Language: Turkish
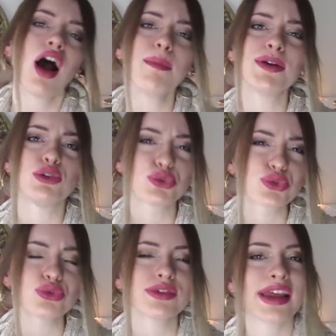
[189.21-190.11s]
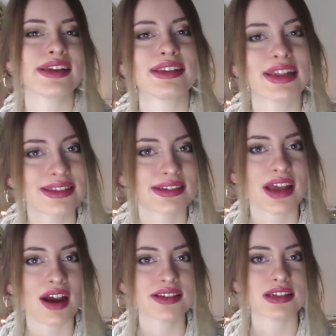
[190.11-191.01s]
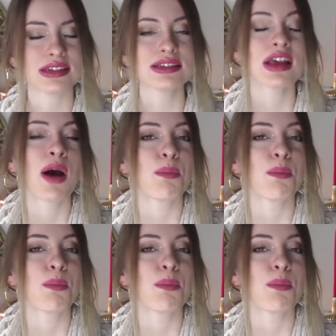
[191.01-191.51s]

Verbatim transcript: Ama lüksün rengi nedir derseniz